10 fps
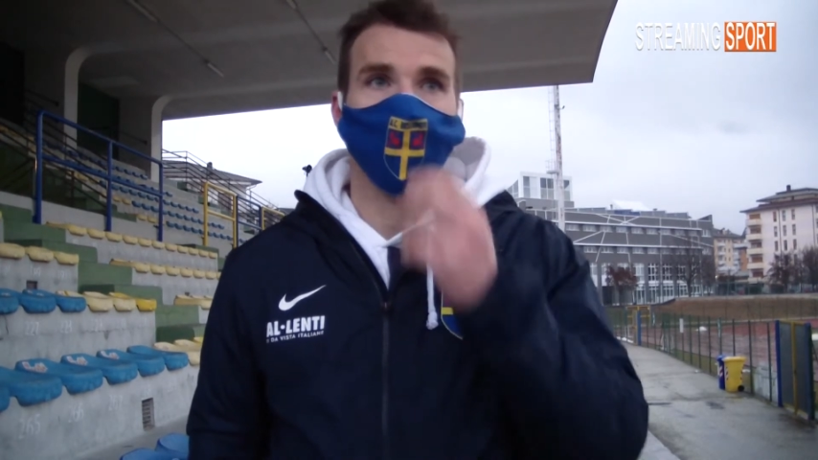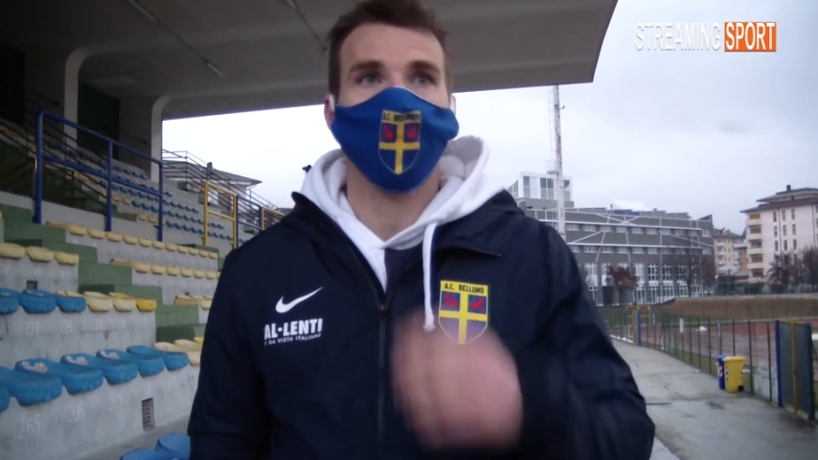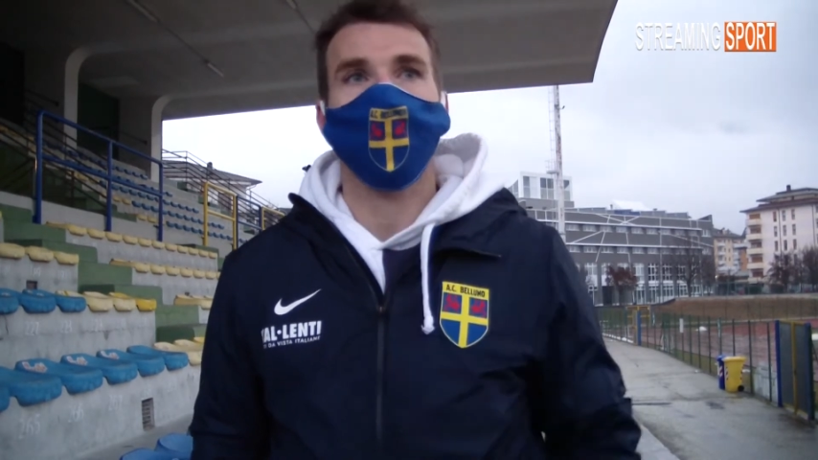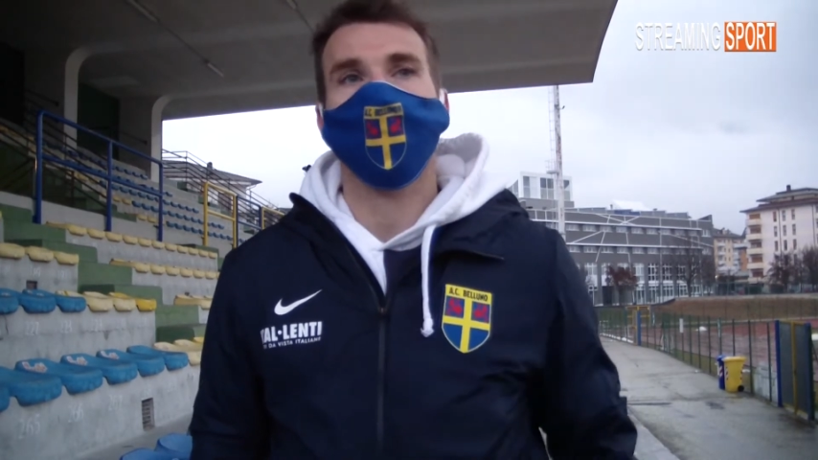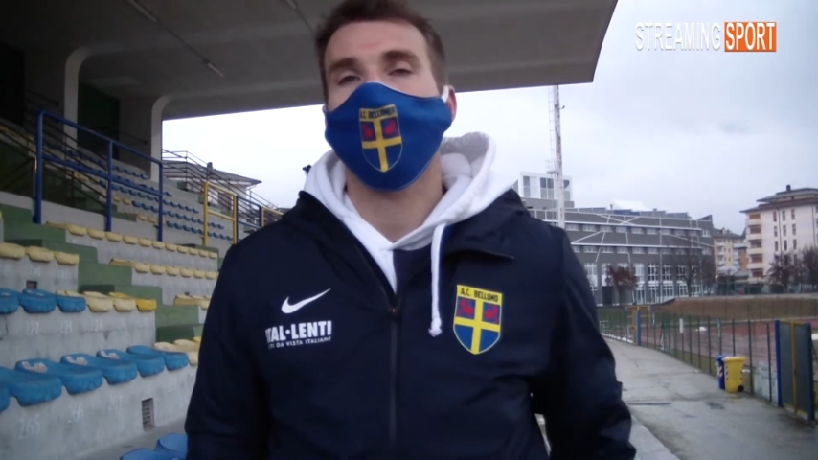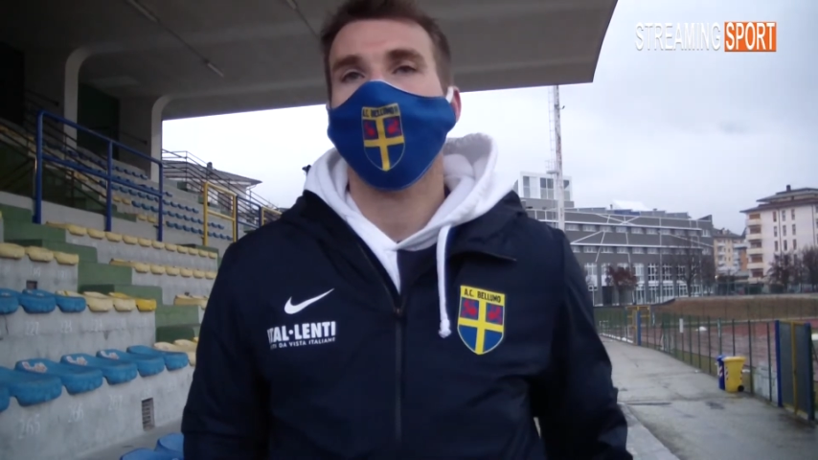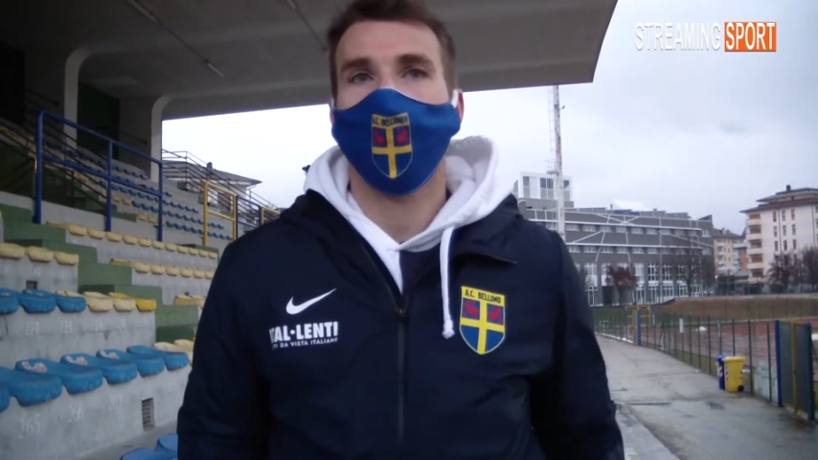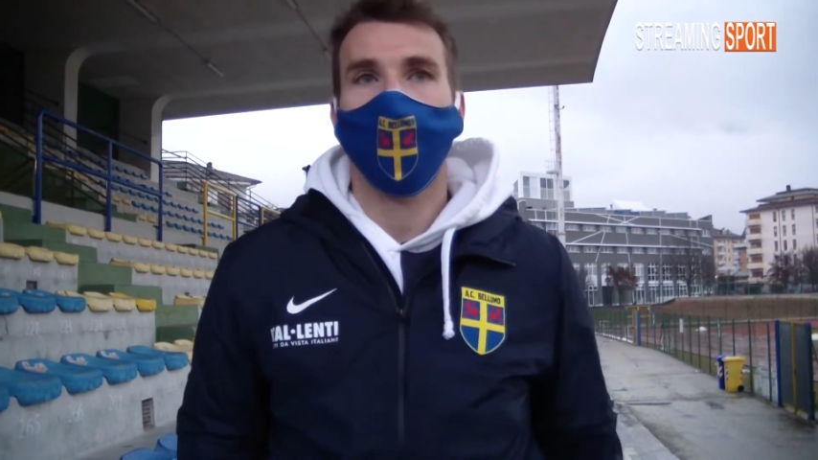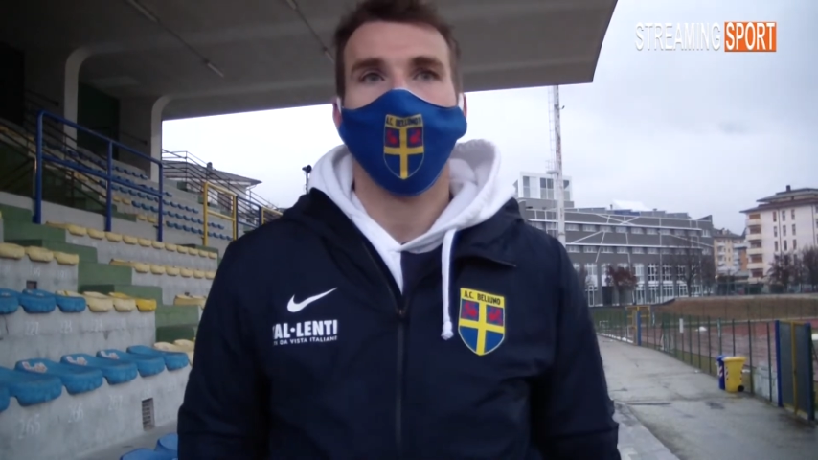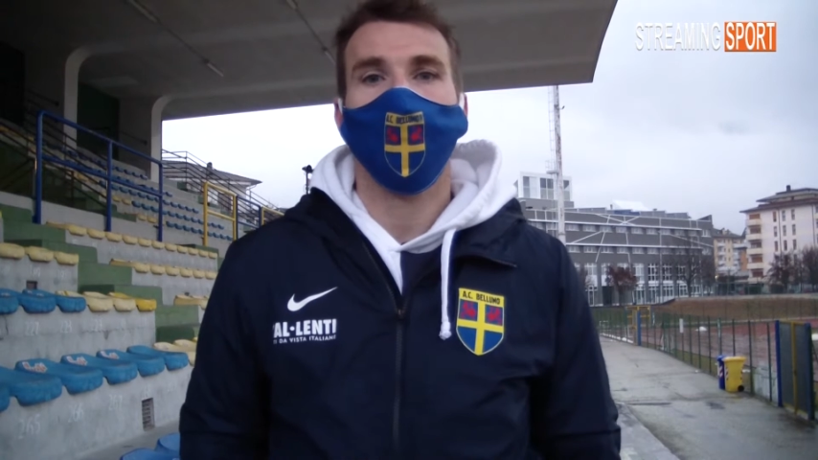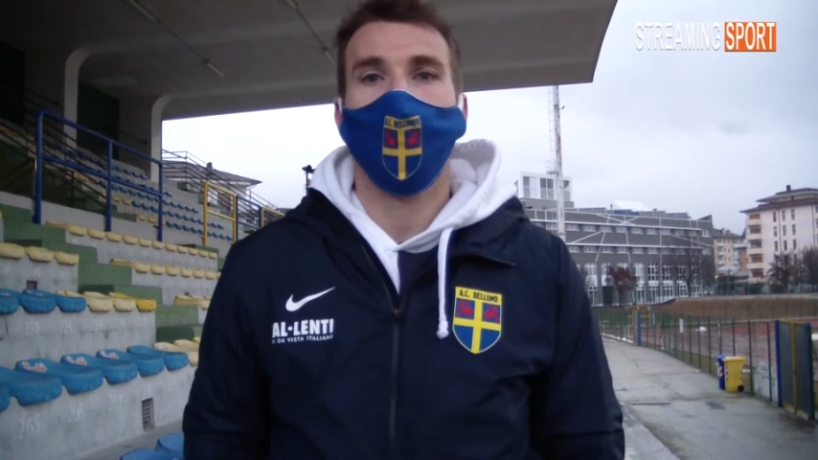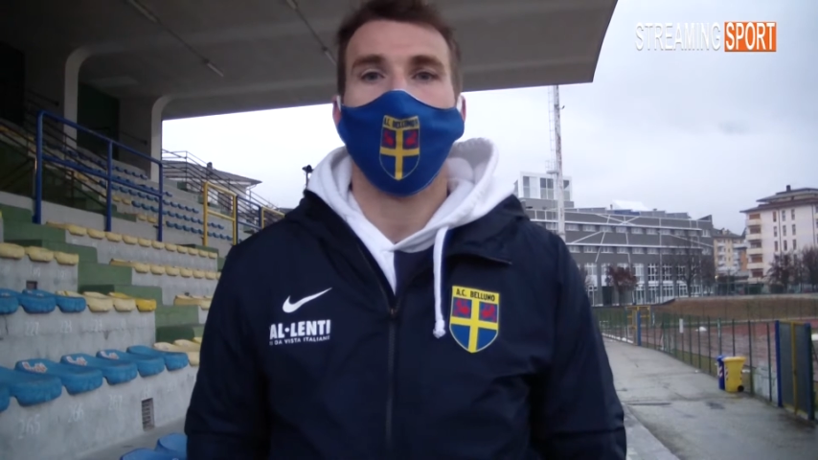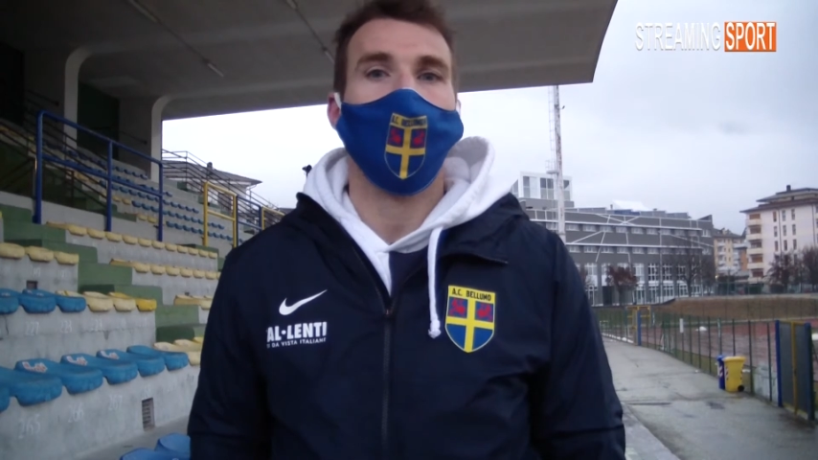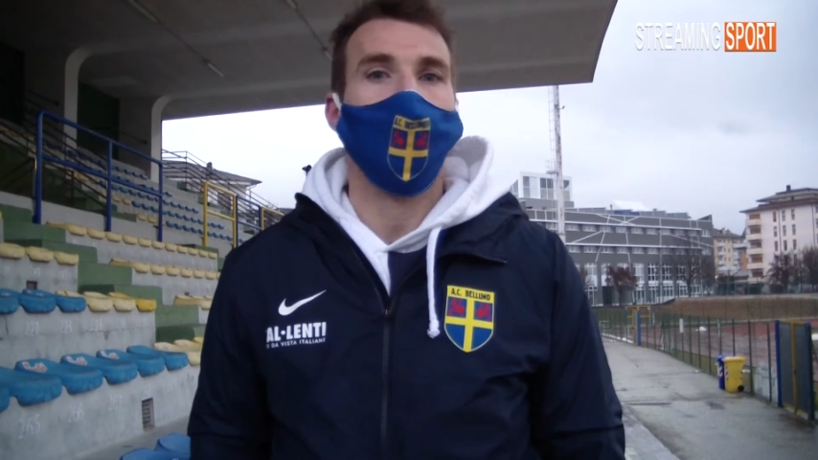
contro una squadra forte, ma